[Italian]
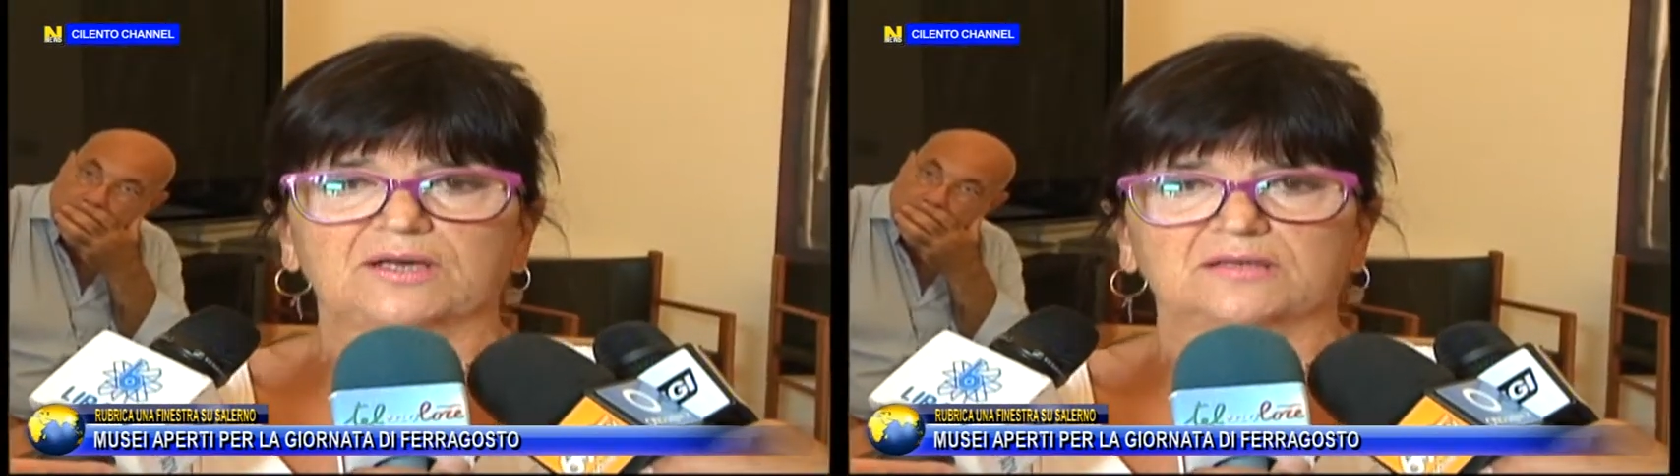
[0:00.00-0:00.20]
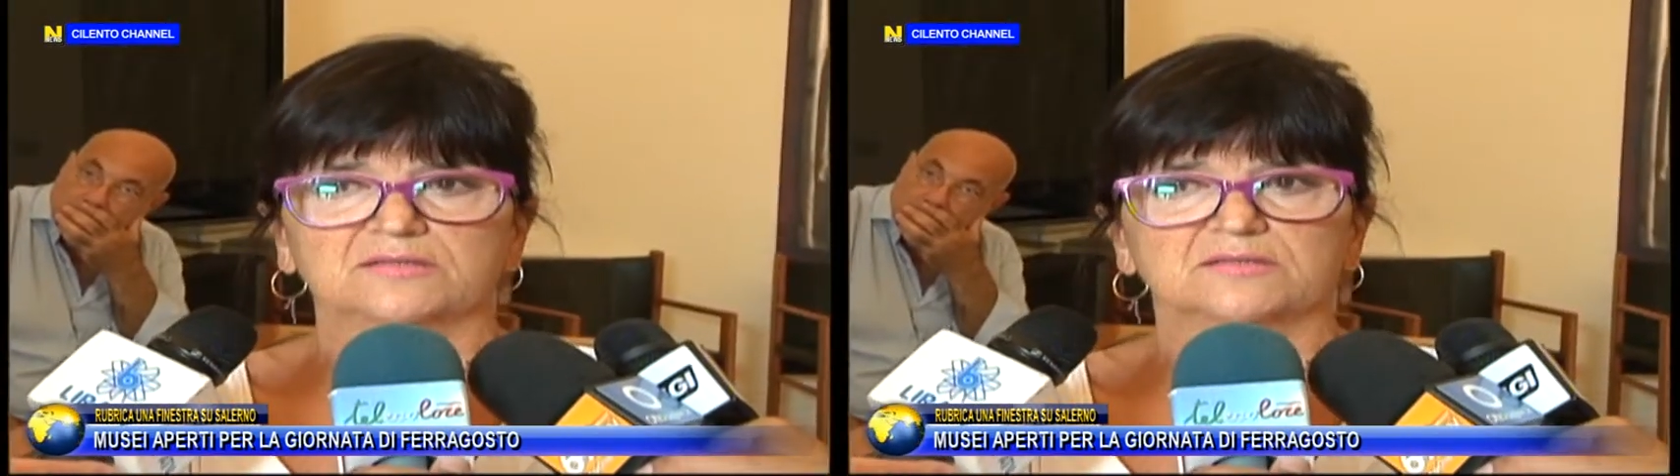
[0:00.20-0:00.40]

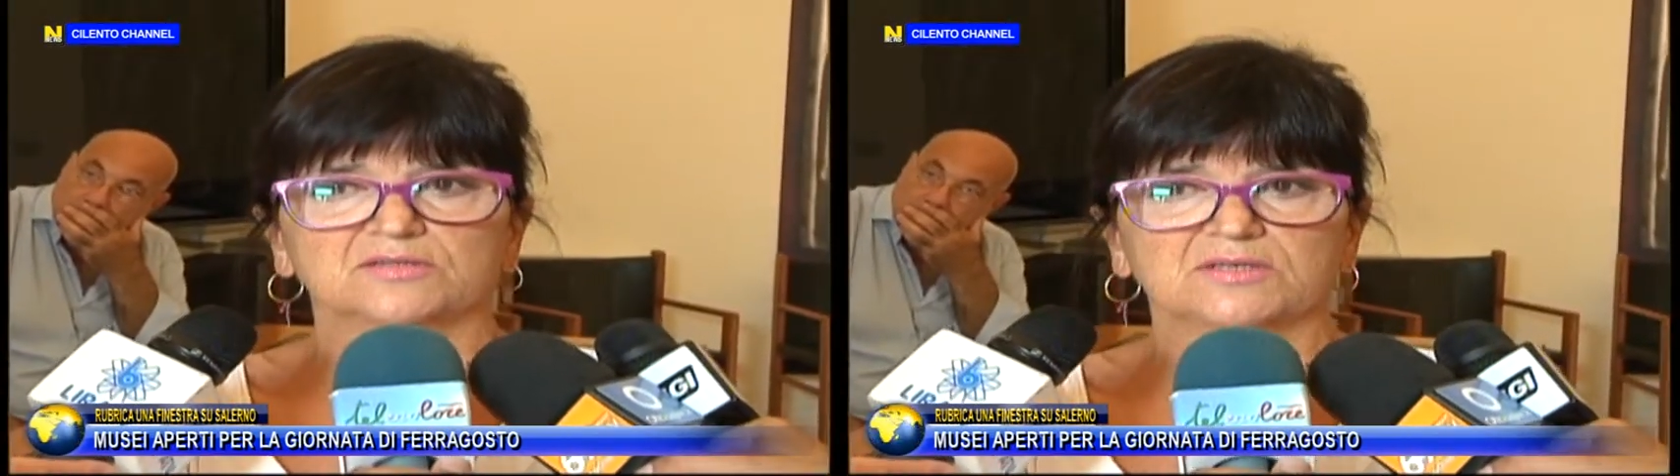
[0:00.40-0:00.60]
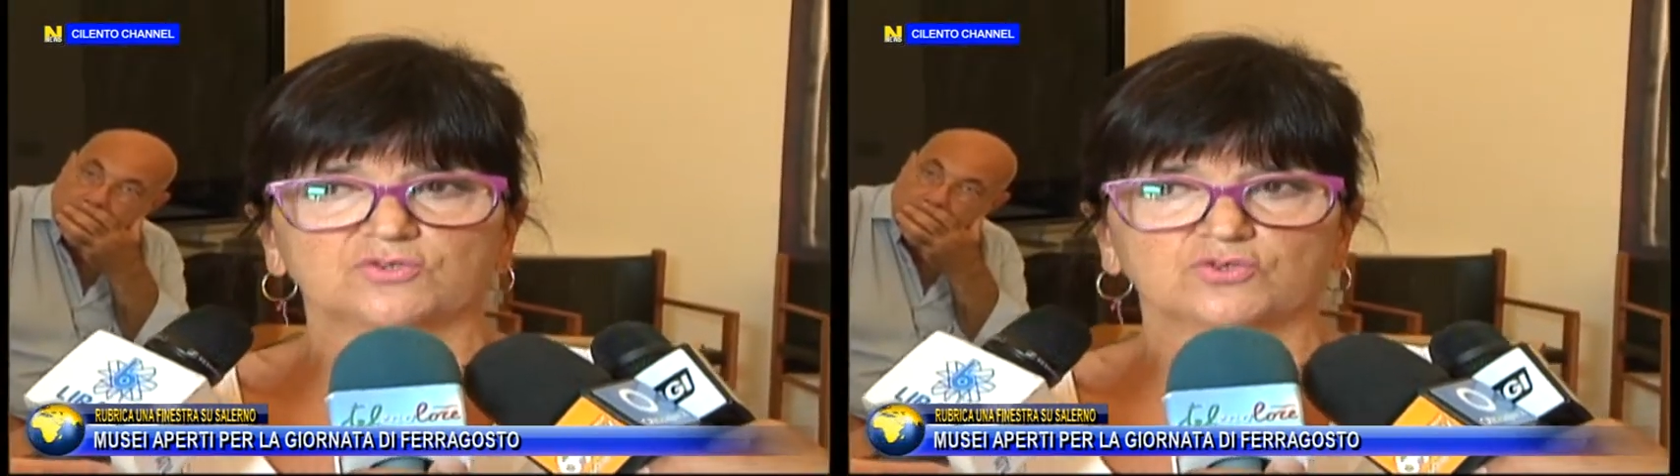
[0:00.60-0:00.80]
alla chiesa
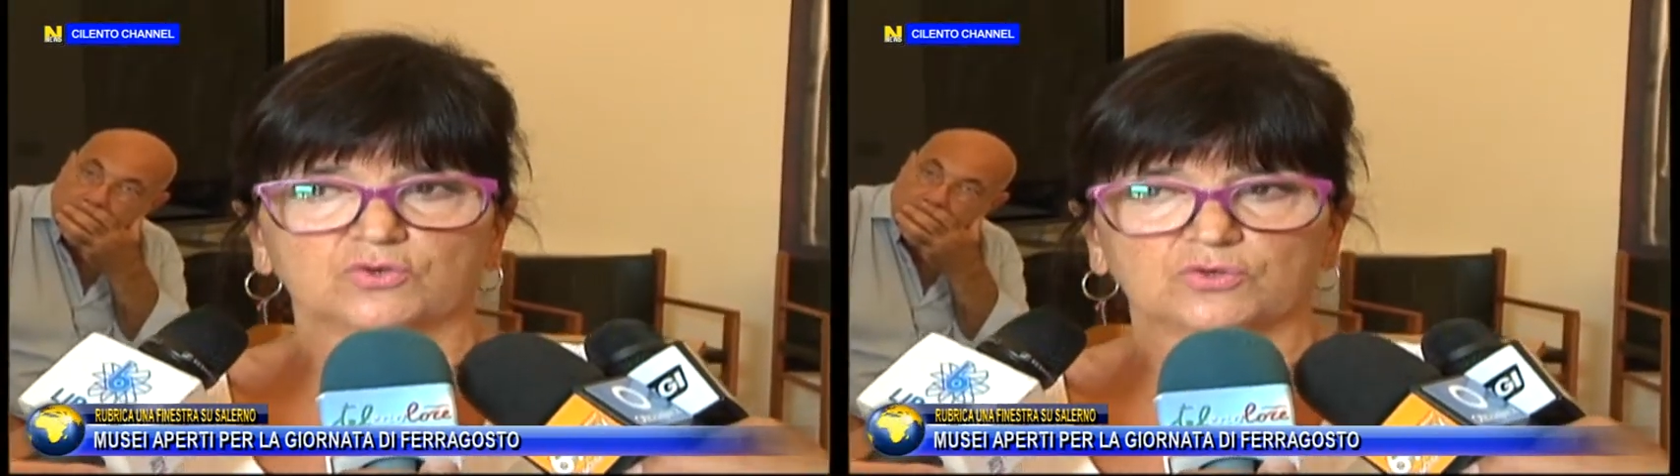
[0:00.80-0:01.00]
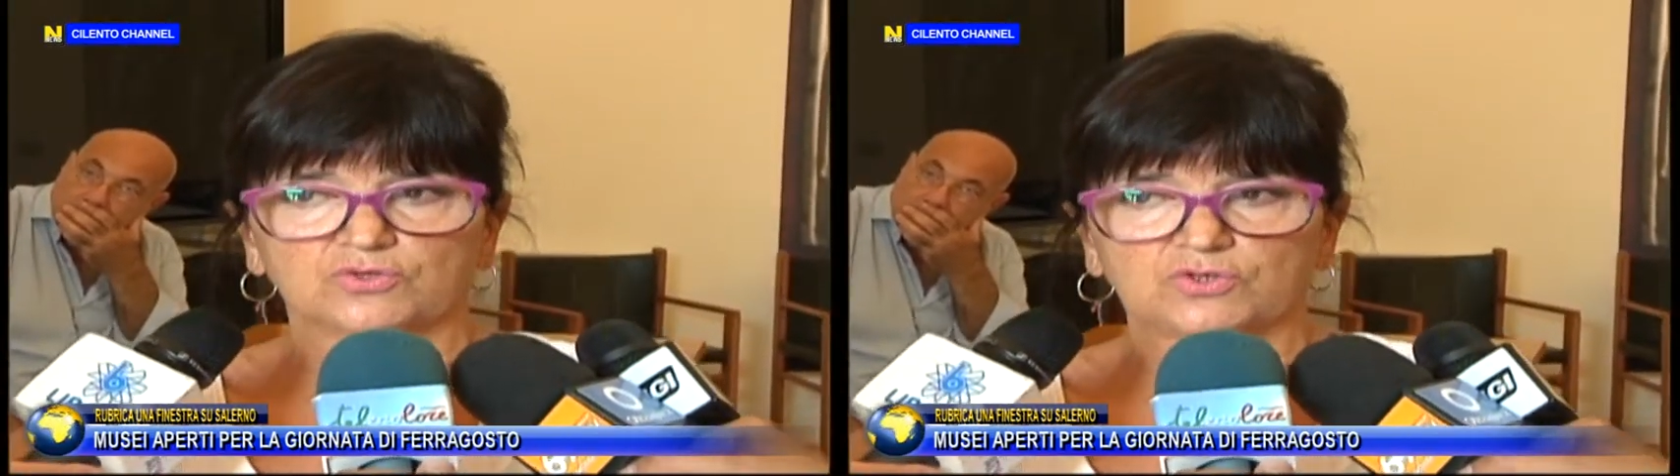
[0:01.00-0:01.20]
di San
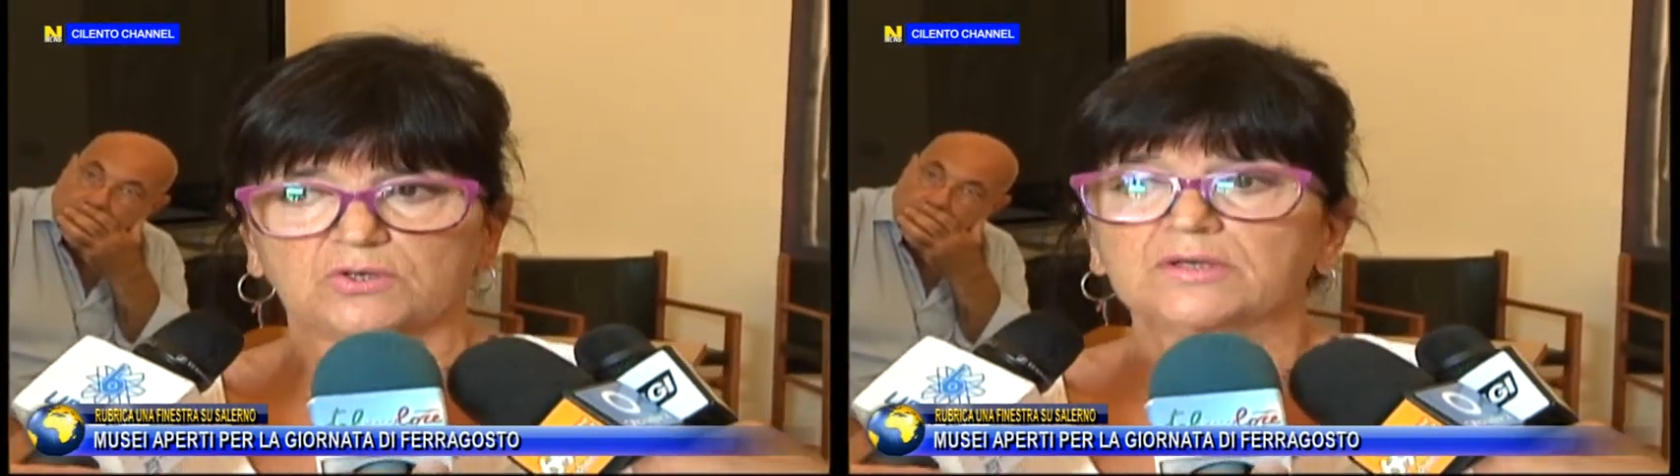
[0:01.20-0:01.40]
Giorgio,